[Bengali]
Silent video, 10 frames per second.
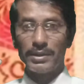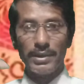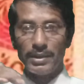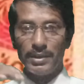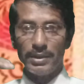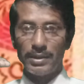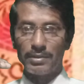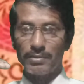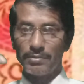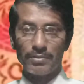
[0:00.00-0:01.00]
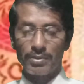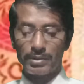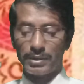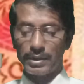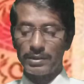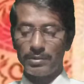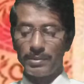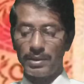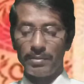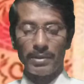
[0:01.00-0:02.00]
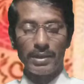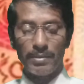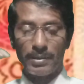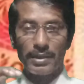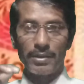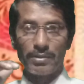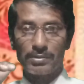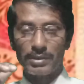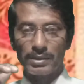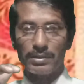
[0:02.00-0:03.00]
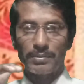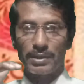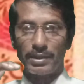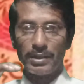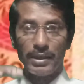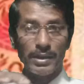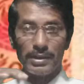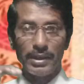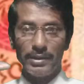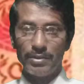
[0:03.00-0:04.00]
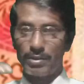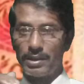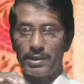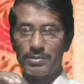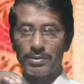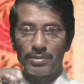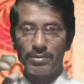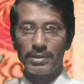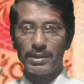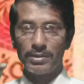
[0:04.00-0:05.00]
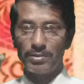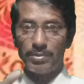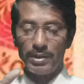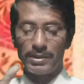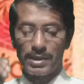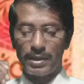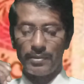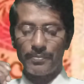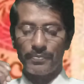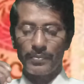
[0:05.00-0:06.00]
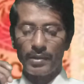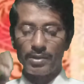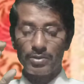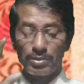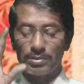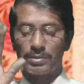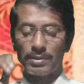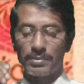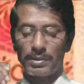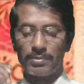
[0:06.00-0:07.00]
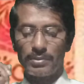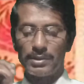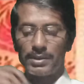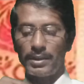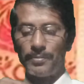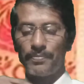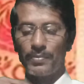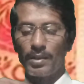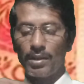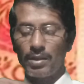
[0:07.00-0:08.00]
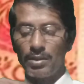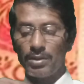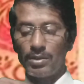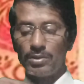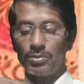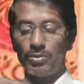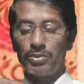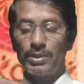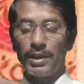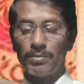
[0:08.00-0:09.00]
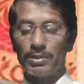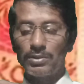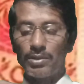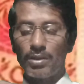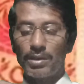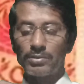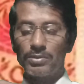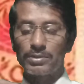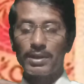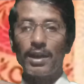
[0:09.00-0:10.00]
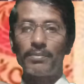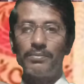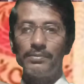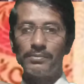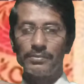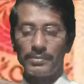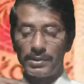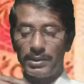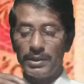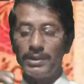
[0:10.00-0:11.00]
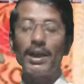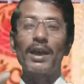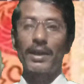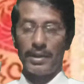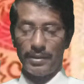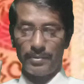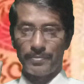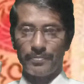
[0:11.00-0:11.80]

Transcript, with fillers: কিডনির রোগ থাকতে পারে বা লেবারের রোগ থাকতে পারে এর এই রোগের জন্য রুগী কিন্তু ফুলে যায় স্রোত হতে পারে ফুলে যায় দুধের মতো রক্তস্রাব ডি ধারায়